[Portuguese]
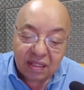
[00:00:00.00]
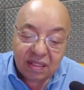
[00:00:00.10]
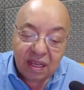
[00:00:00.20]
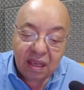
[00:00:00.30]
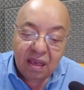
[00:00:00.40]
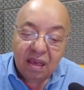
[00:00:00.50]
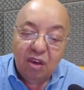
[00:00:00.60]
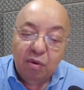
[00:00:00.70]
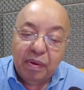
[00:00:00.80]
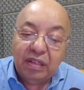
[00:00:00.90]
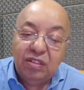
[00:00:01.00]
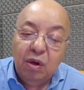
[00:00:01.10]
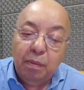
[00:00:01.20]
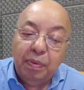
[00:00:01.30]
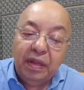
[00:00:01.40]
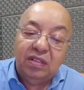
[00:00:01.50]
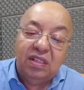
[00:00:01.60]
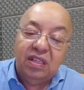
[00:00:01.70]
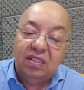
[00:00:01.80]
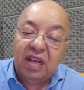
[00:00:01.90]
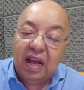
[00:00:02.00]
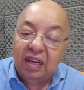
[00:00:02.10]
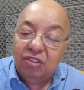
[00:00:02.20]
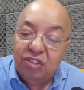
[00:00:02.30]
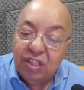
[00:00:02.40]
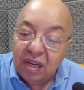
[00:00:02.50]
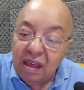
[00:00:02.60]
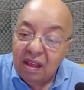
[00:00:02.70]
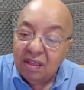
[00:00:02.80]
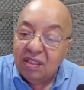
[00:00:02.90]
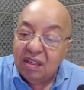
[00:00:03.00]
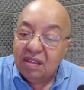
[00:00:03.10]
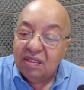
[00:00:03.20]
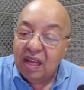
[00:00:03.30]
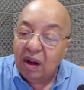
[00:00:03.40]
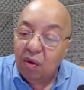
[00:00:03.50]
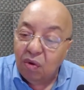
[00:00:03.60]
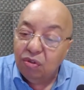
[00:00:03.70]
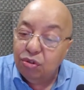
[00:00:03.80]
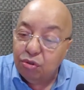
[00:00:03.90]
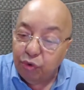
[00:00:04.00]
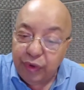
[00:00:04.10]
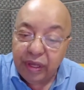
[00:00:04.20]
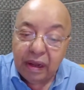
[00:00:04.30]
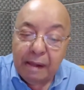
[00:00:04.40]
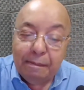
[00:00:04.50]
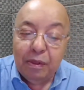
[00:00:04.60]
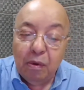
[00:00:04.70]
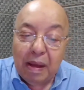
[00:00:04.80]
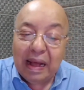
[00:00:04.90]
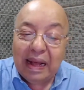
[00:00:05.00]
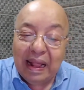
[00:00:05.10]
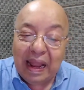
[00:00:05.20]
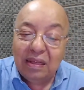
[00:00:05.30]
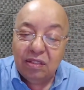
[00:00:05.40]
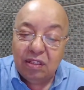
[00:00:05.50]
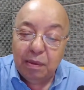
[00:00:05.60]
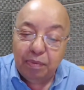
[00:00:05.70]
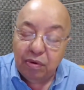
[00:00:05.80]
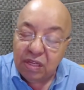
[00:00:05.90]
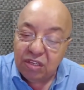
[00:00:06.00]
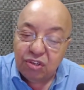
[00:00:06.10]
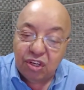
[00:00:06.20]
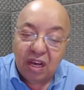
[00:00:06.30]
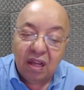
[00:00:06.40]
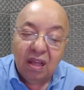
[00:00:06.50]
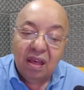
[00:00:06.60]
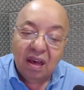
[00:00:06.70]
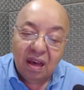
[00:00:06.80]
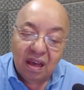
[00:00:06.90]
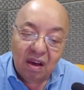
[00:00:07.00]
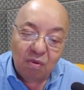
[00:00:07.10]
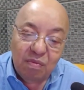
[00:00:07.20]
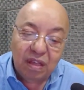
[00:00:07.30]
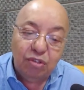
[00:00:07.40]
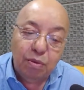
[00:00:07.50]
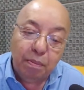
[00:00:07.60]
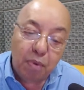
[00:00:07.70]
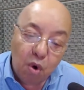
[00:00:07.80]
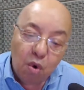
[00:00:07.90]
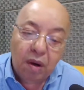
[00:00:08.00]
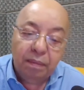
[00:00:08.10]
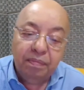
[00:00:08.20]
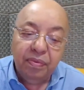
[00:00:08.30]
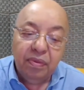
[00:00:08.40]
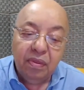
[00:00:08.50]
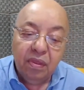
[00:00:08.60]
É assim que o Brasil precisa agir se quiser construir uma classe política realmente boa.